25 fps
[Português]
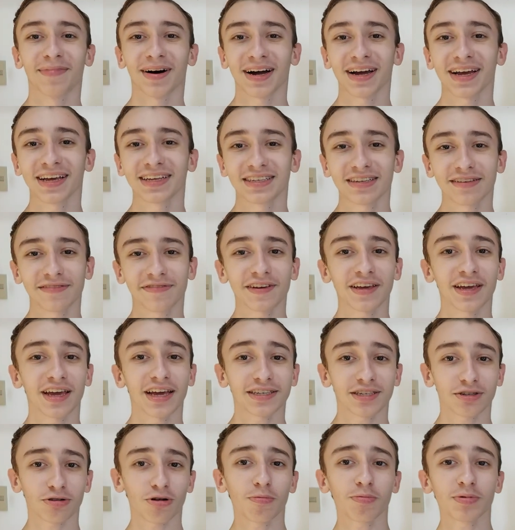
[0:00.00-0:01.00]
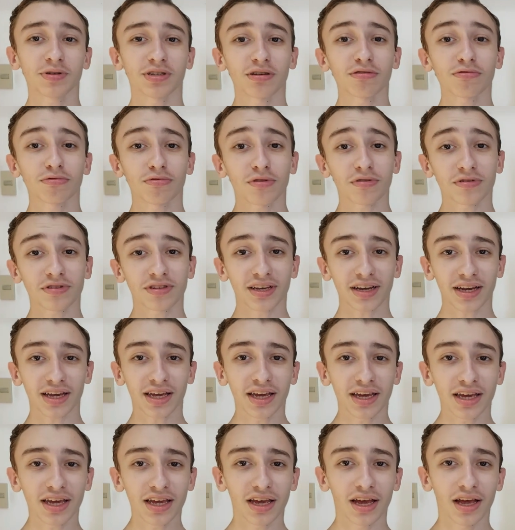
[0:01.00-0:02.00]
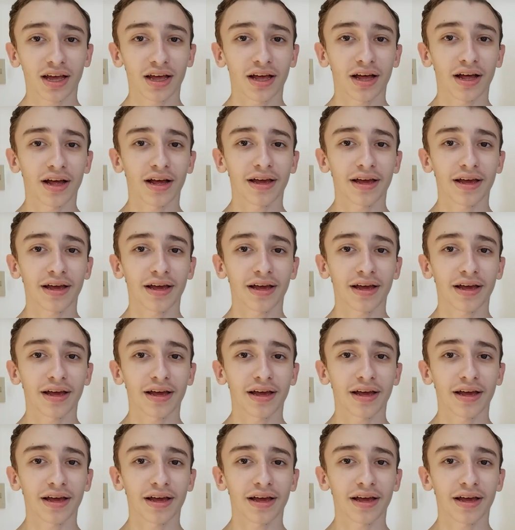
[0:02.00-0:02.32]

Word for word: Mas enfim, esses cubos são todos daqui